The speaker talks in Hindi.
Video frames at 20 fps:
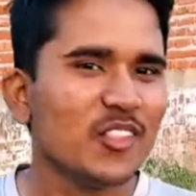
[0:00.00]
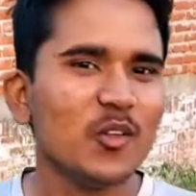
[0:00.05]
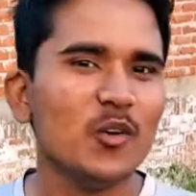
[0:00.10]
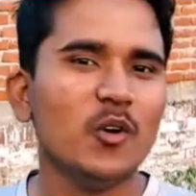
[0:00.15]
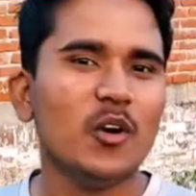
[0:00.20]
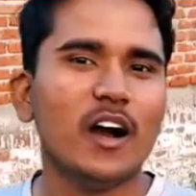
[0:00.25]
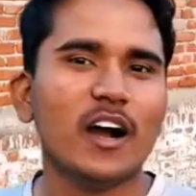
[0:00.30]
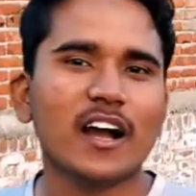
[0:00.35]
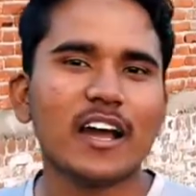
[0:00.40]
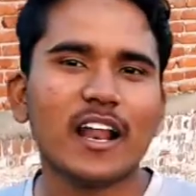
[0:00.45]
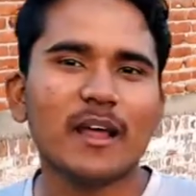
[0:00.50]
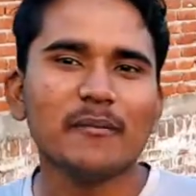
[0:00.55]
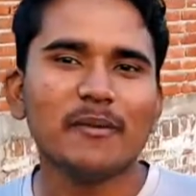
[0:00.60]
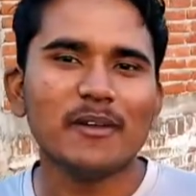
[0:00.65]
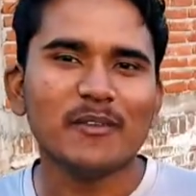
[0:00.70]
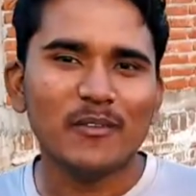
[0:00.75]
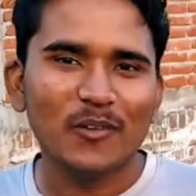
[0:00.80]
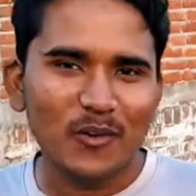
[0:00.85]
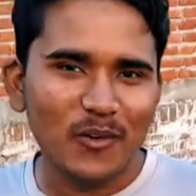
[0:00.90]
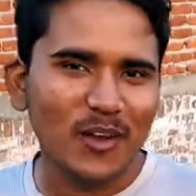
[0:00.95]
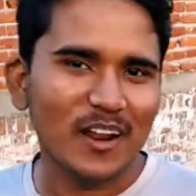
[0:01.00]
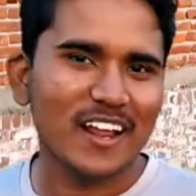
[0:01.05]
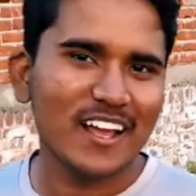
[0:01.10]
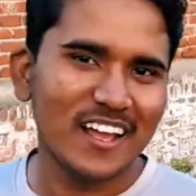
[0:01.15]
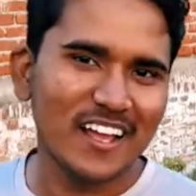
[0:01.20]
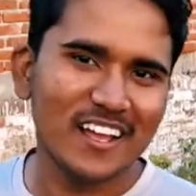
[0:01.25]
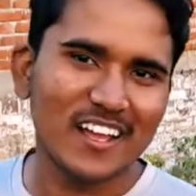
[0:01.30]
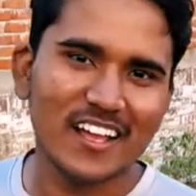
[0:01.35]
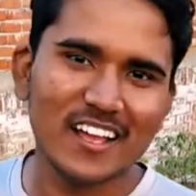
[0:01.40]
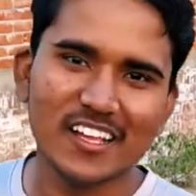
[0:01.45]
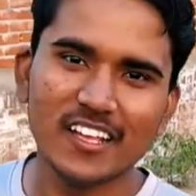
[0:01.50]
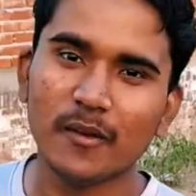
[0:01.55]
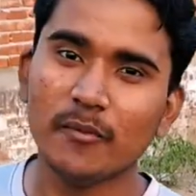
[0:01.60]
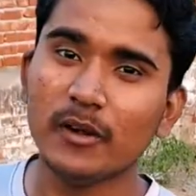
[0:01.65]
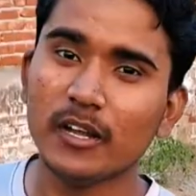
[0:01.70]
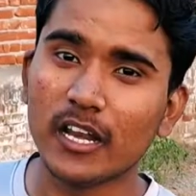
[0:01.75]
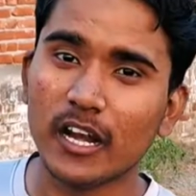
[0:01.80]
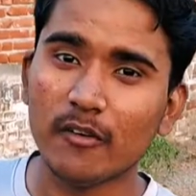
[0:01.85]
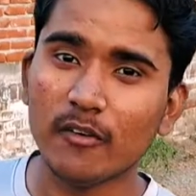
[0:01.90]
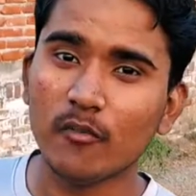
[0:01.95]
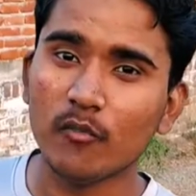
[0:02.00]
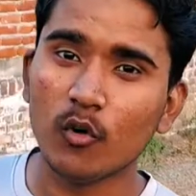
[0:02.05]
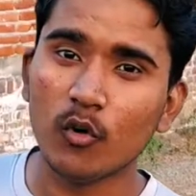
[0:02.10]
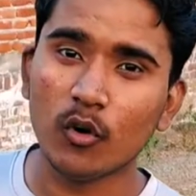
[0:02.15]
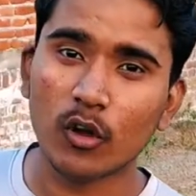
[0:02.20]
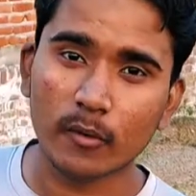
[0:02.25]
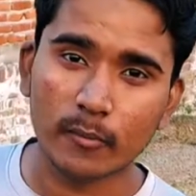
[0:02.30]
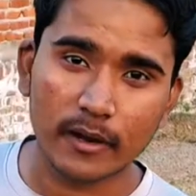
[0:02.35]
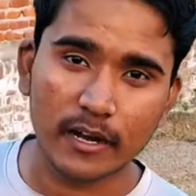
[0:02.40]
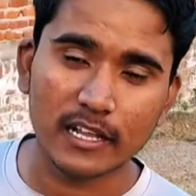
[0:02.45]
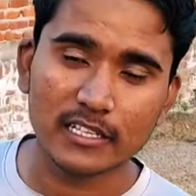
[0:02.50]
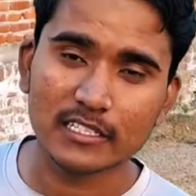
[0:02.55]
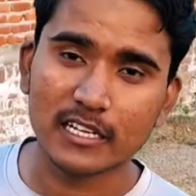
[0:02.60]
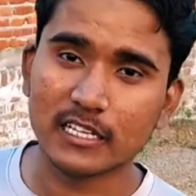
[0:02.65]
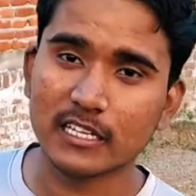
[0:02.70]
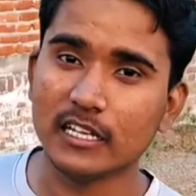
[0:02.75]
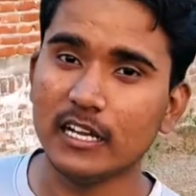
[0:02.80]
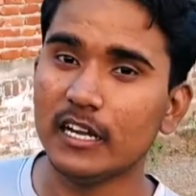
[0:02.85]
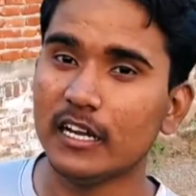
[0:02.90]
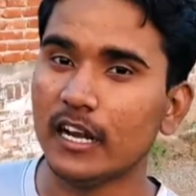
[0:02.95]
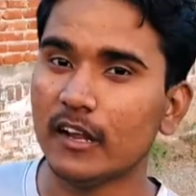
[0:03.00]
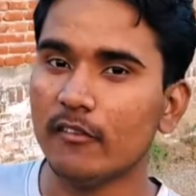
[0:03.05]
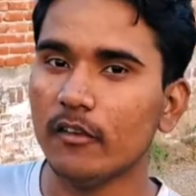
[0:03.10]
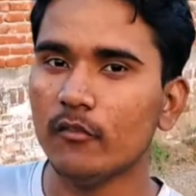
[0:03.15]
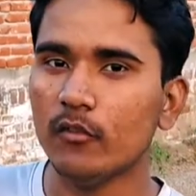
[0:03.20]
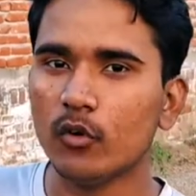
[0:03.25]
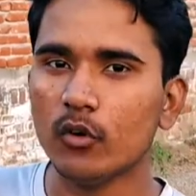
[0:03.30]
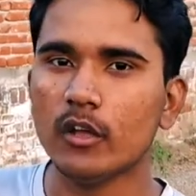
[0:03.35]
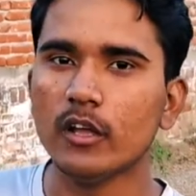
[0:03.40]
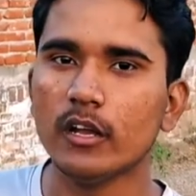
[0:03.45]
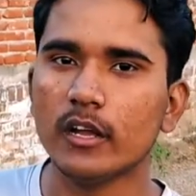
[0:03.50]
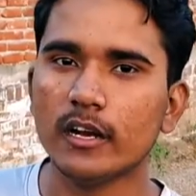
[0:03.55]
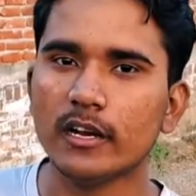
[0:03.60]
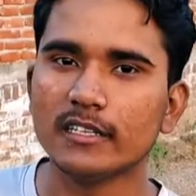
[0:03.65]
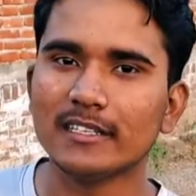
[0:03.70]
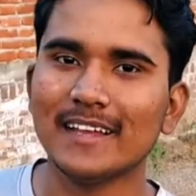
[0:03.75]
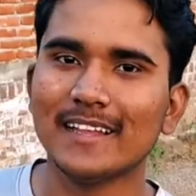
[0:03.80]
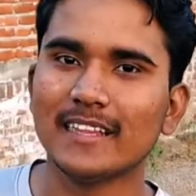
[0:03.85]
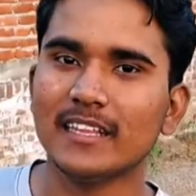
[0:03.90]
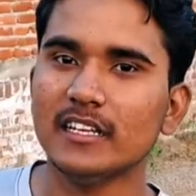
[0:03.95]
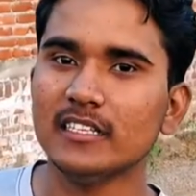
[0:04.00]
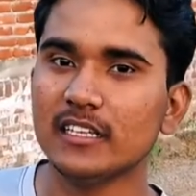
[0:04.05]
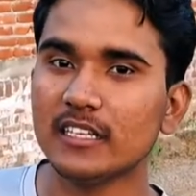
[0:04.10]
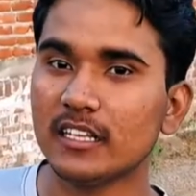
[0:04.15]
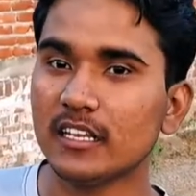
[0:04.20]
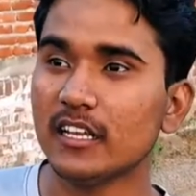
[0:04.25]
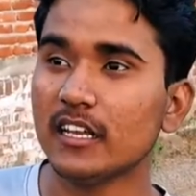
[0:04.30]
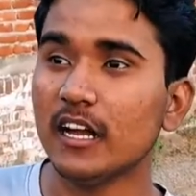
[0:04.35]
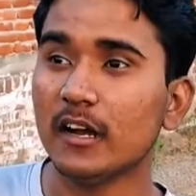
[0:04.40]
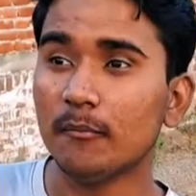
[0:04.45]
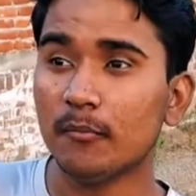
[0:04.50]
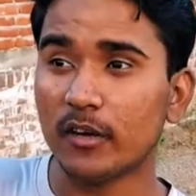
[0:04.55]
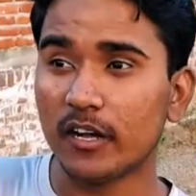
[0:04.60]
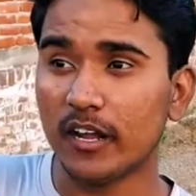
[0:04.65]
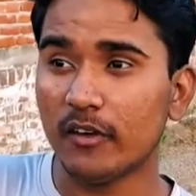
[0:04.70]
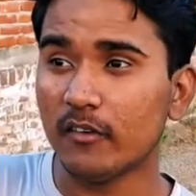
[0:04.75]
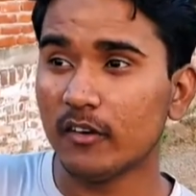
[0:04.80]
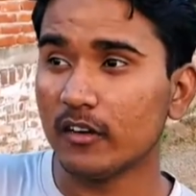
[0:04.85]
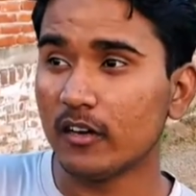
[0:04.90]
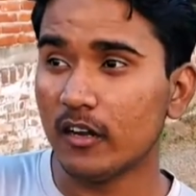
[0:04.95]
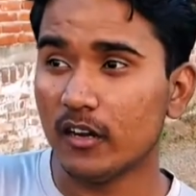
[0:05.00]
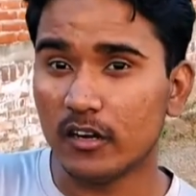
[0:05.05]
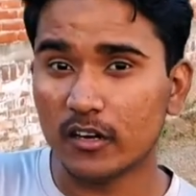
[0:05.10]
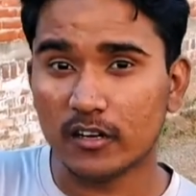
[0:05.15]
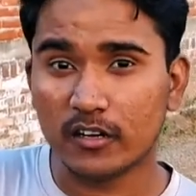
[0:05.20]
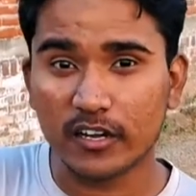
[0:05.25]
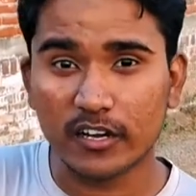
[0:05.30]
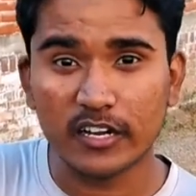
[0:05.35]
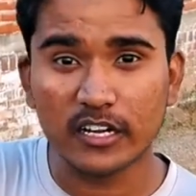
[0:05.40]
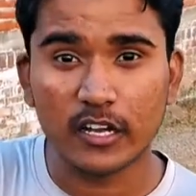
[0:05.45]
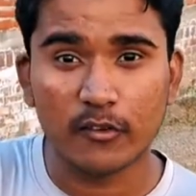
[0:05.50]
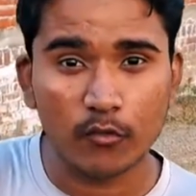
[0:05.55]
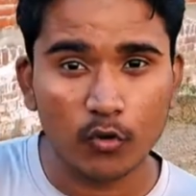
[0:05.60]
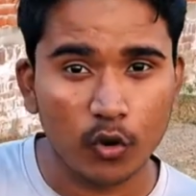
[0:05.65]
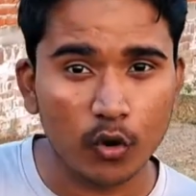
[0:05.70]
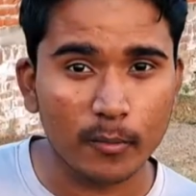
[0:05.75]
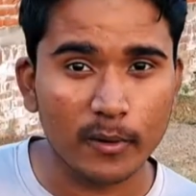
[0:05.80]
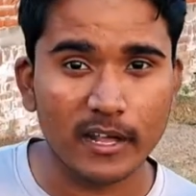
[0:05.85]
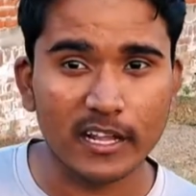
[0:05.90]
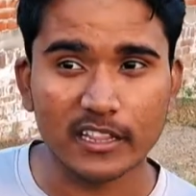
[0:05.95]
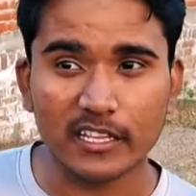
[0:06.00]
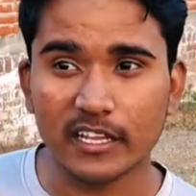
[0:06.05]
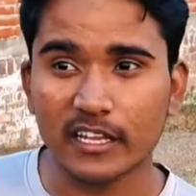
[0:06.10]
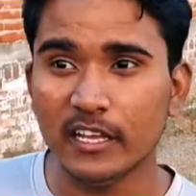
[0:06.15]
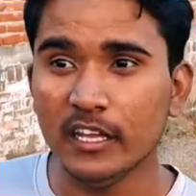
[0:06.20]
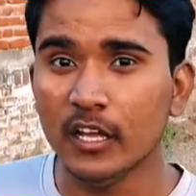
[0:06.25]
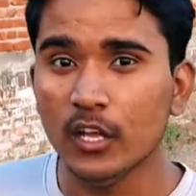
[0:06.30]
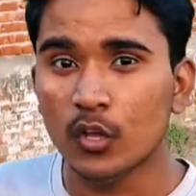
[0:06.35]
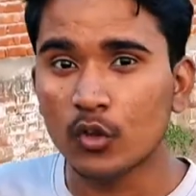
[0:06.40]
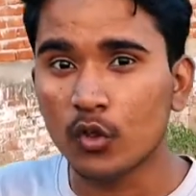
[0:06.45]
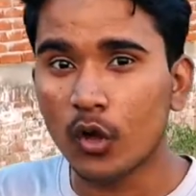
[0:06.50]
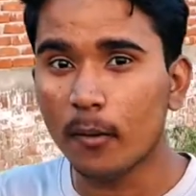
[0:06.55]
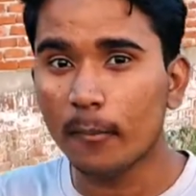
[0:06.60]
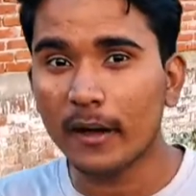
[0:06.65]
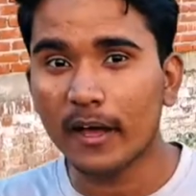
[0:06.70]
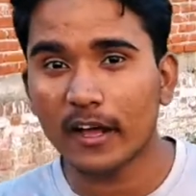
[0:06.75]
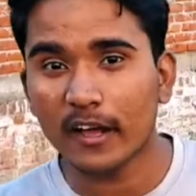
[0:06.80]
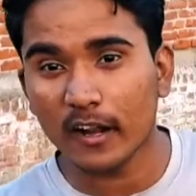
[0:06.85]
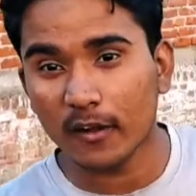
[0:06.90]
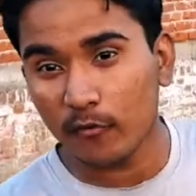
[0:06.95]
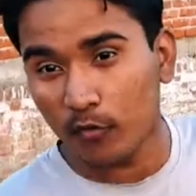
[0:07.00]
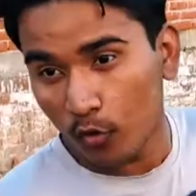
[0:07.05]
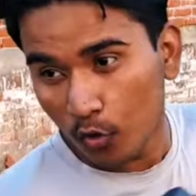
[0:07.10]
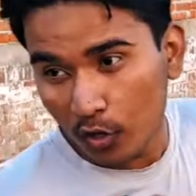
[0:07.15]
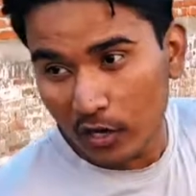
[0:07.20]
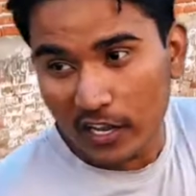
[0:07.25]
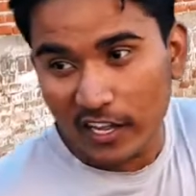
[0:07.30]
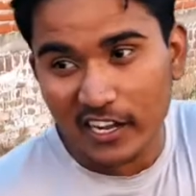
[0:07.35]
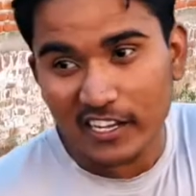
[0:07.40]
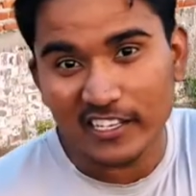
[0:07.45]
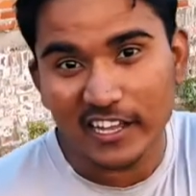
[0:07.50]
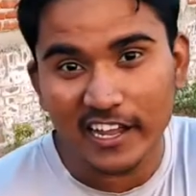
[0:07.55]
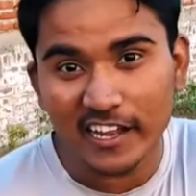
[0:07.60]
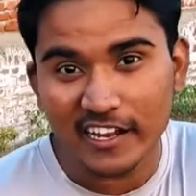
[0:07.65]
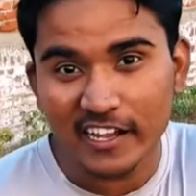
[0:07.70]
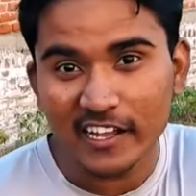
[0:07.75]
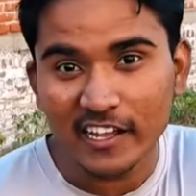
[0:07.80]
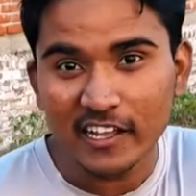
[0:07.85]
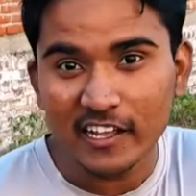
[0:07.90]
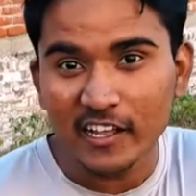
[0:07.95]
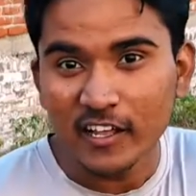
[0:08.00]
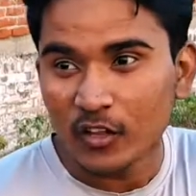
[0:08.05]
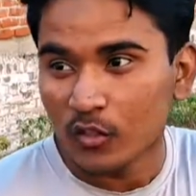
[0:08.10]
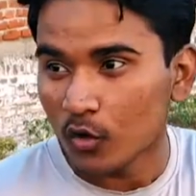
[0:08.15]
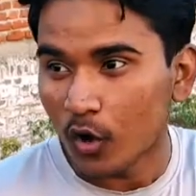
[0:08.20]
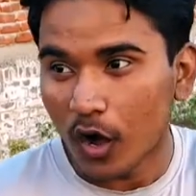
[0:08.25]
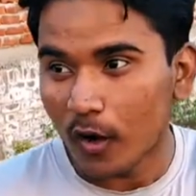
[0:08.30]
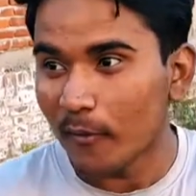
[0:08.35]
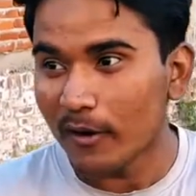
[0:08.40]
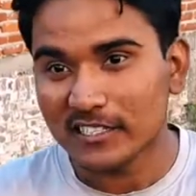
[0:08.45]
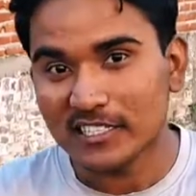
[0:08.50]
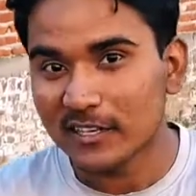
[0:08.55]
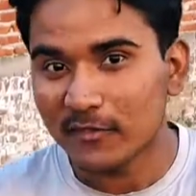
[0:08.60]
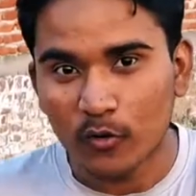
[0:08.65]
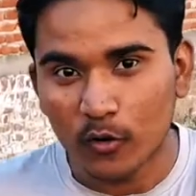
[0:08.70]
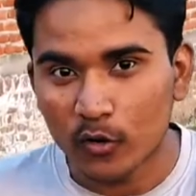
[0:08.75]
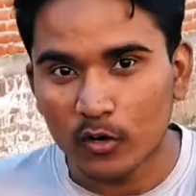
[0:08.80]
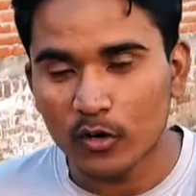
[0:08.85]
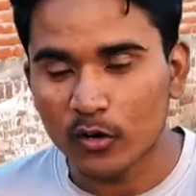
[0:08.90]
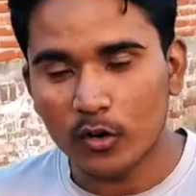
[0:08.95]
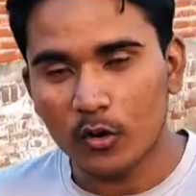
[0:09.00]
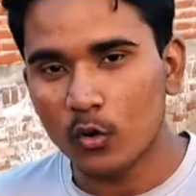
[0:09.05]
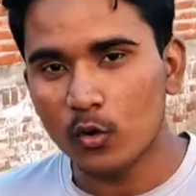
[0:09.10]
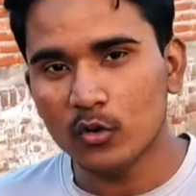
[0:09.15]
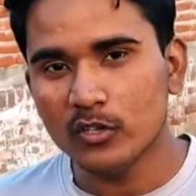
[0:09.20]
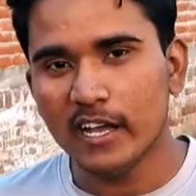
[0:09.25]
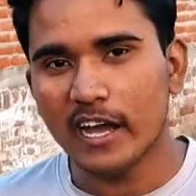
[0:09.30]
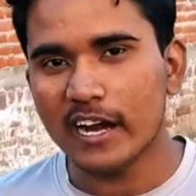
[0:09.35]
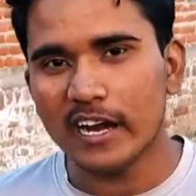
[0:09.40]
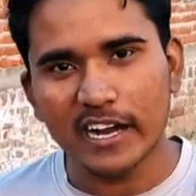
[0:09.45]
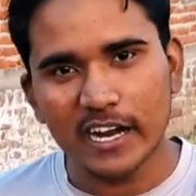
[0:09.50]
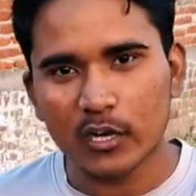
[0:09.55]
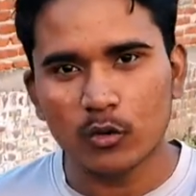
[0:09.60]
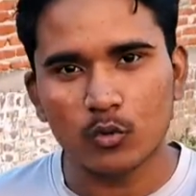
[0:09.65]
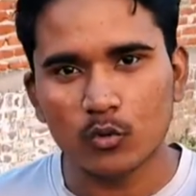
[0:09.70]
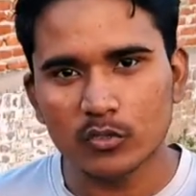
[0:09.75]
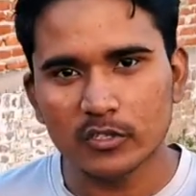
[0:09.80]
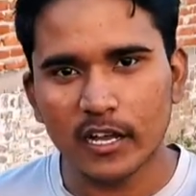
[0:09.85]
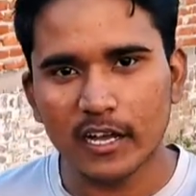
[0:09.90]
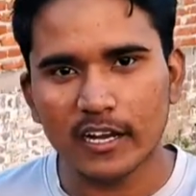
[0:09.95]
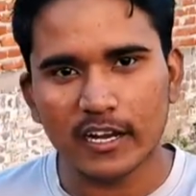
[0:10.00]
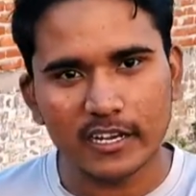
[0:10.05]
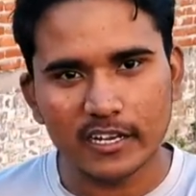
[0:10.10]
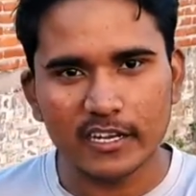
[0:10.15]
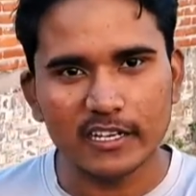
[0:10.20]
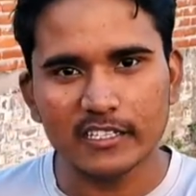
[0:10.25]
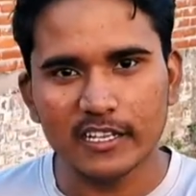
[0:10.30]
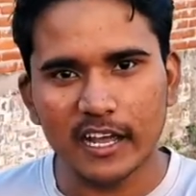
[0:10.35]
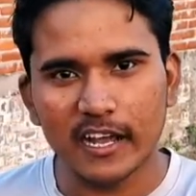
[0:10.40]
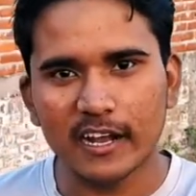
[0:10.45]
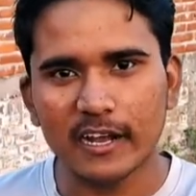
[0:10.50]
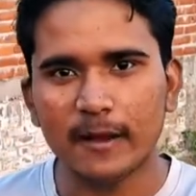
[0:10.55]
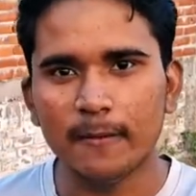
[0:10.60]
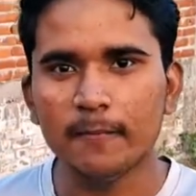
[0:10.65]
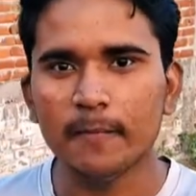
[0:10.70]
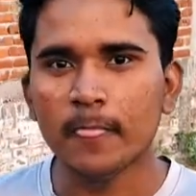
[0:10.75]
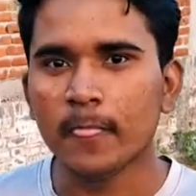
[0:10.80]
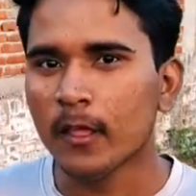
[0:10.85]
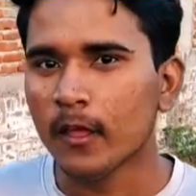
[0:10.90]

तो अगर आप एक ब्लॉगर हैं या फिर ट्रैवल ब्लॉगर बनना चाहते हैं ट्रैवल ब्लॉगिंग करना चाहते हैं जैसे कि हम ट्रैवल ट्रेन का ब्लॉग बनाते हैं तो हमारा अगर फ़ोन लेकर जाएंगे तो हवा से फ़ोन उड़ जाएगा या टूट जाएगा या गिर जाएगा